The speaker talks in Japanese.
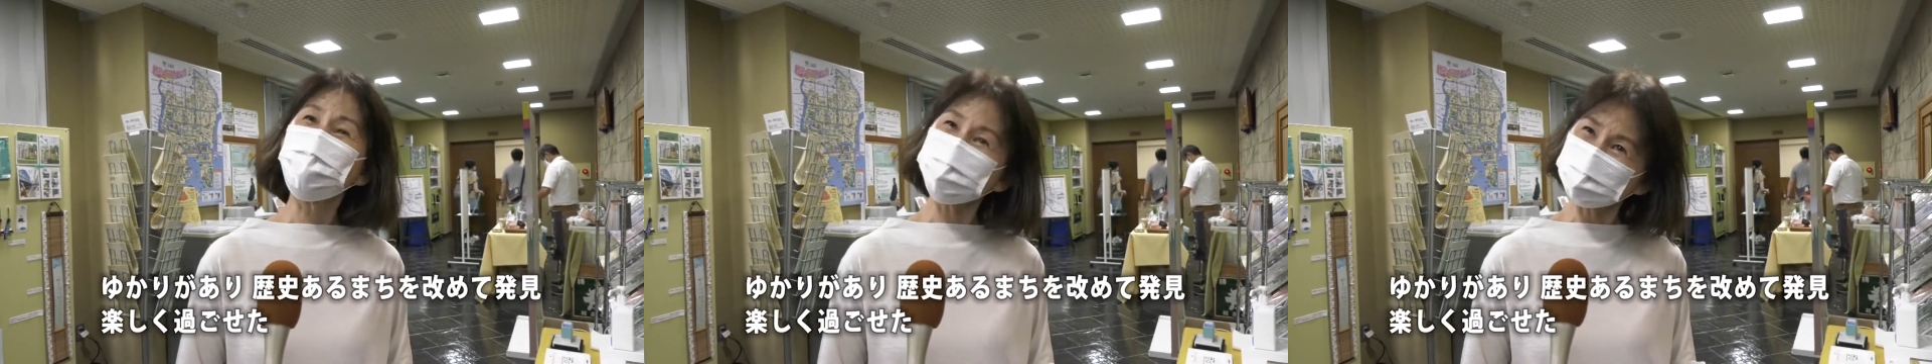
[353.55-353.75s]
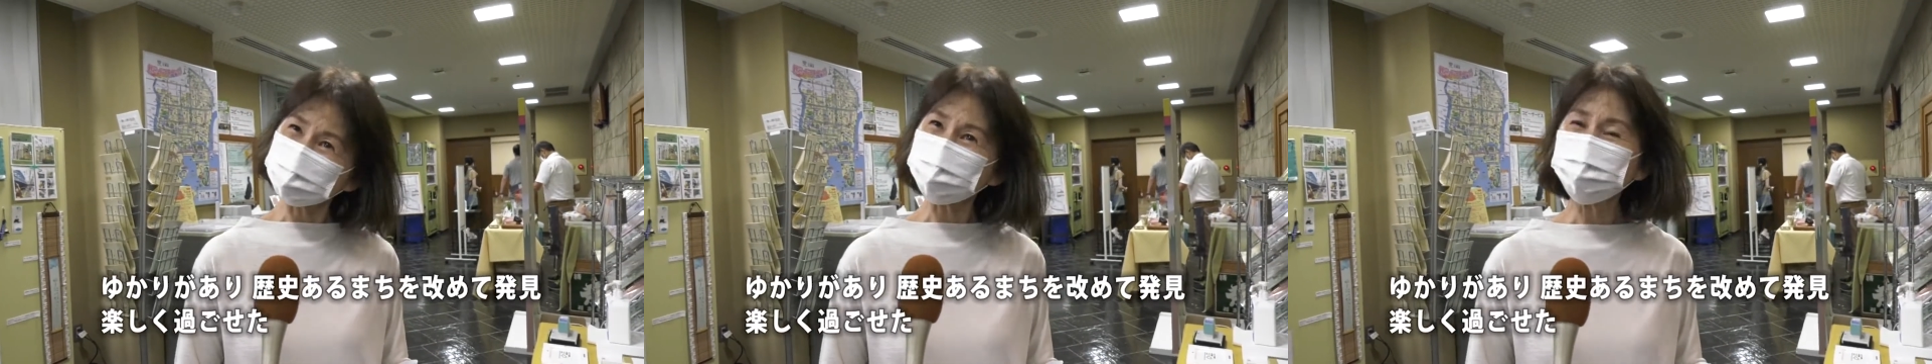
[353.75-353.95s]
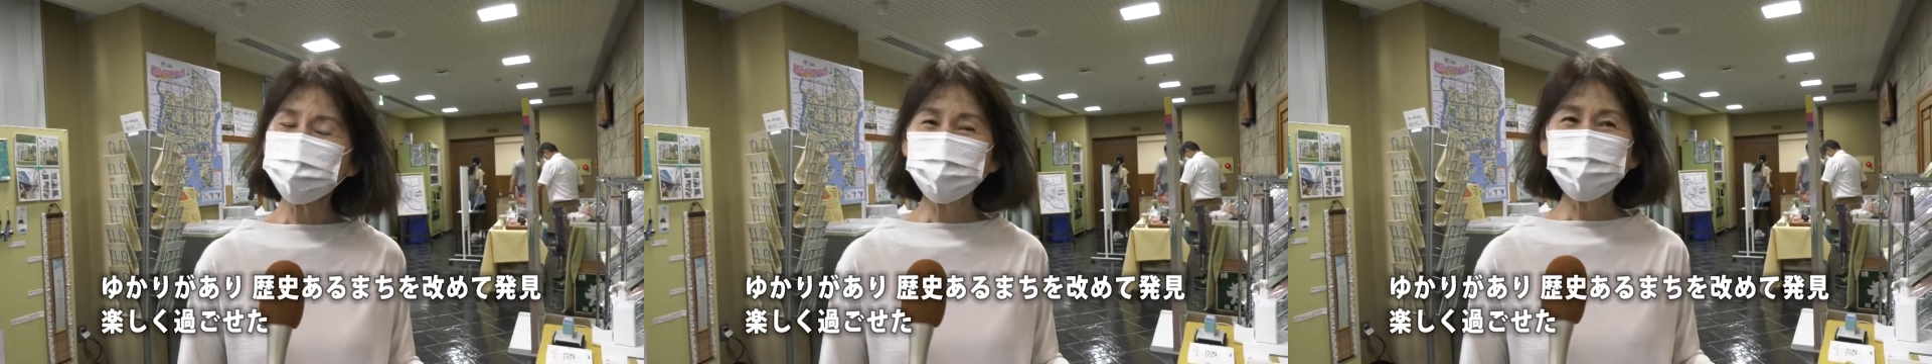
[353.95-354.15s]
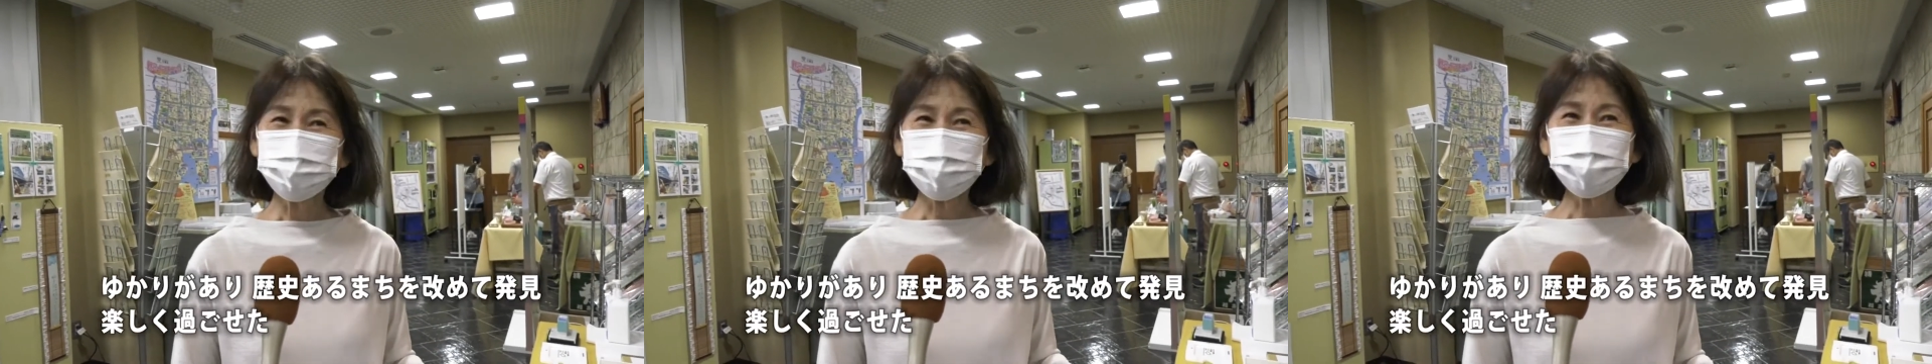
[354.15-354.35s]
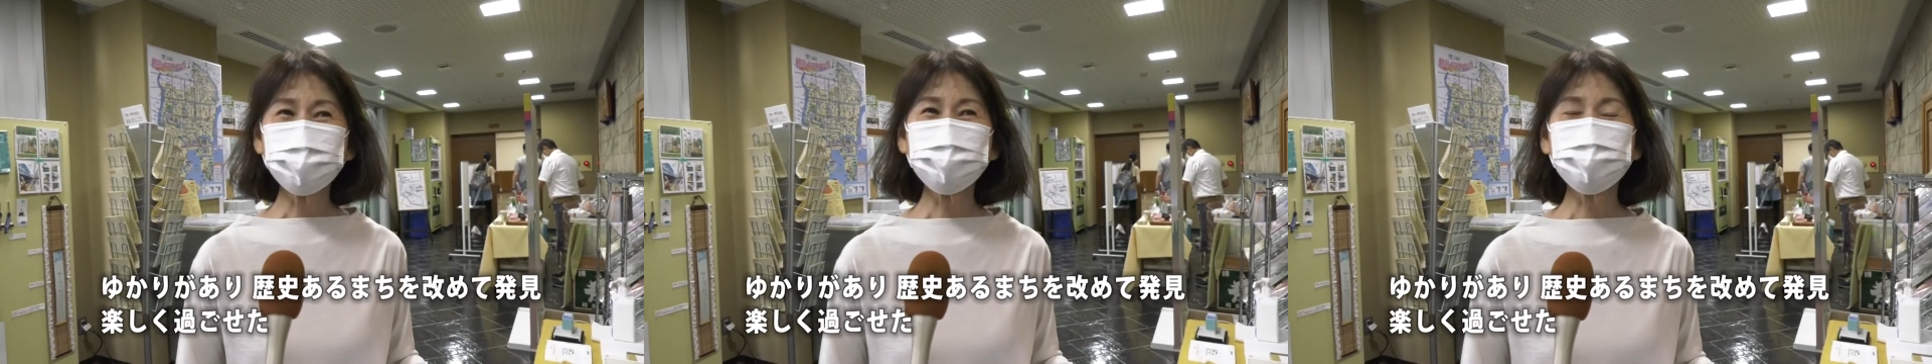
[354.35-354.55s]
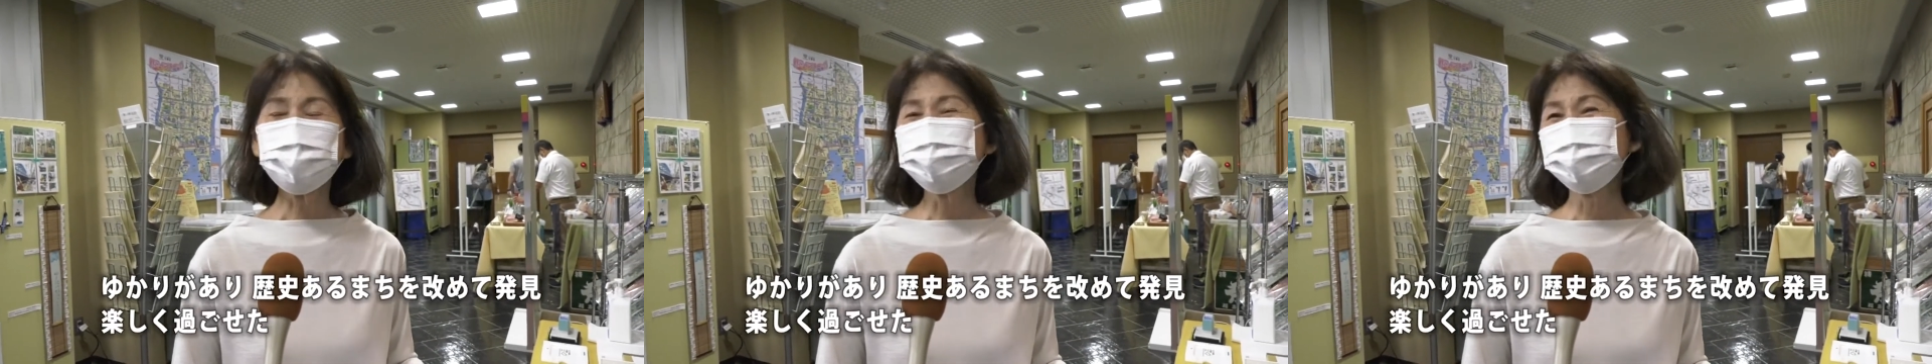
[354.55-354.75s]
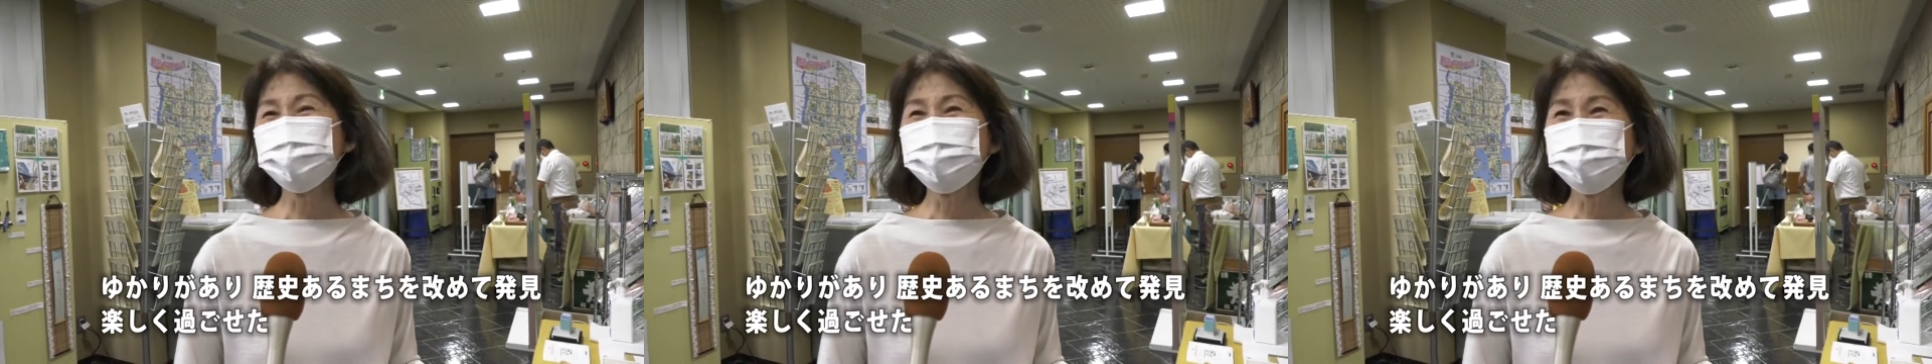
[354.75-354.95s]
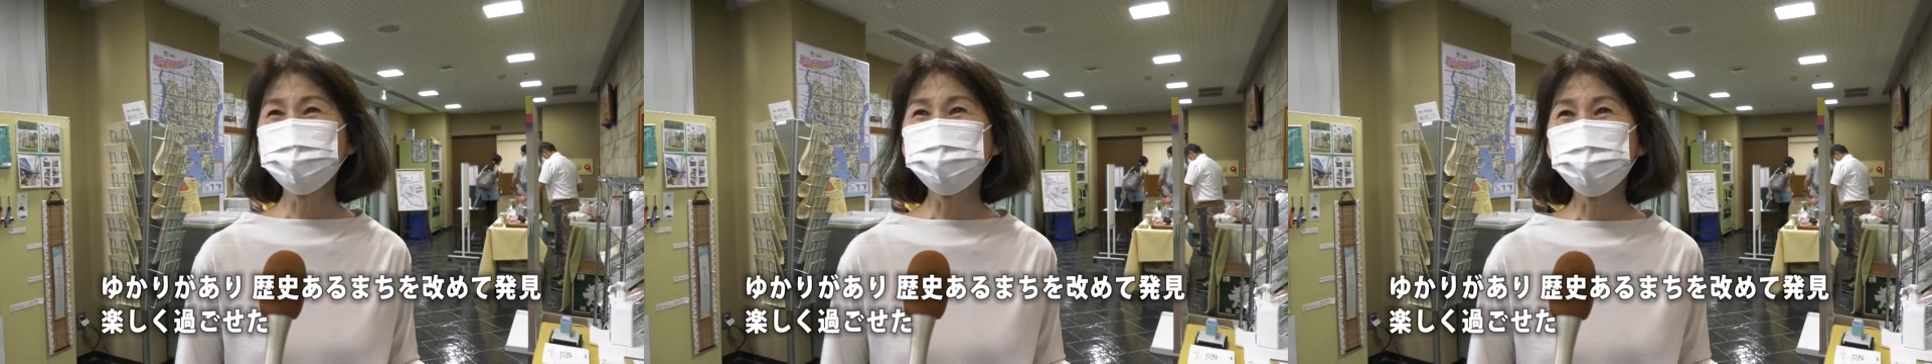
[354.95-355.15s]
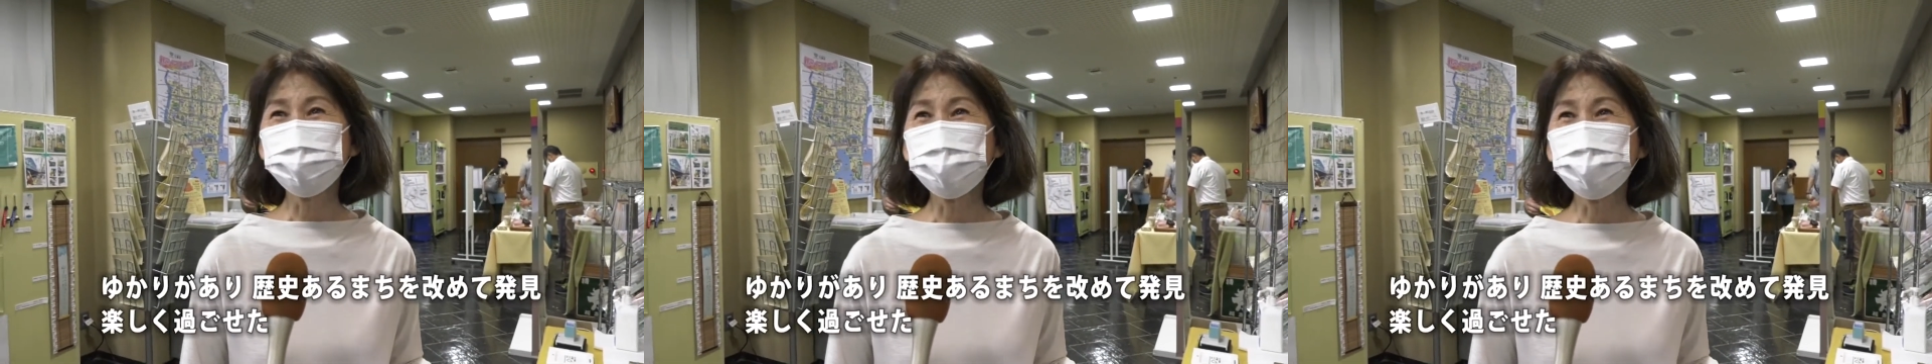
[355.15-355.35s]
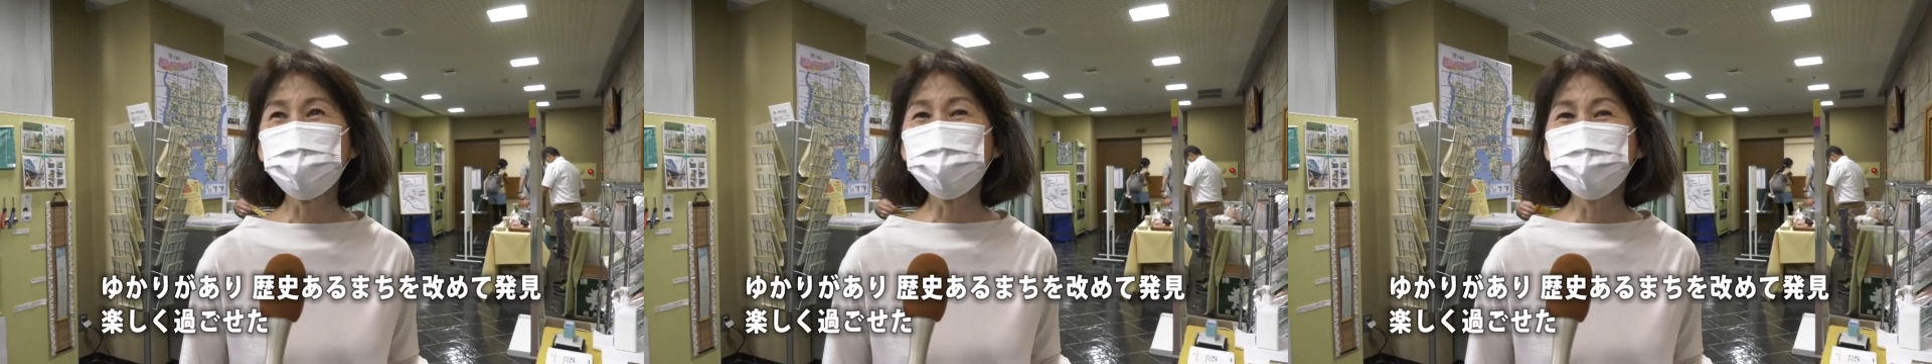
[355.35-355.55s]
ある町なんだっていうの
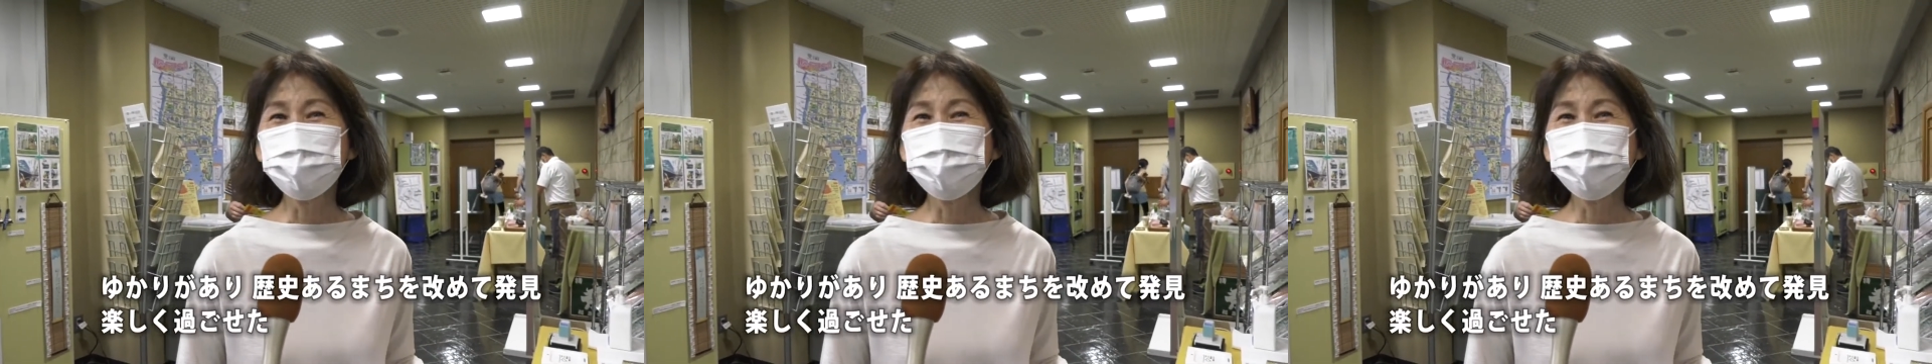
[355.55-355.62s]
は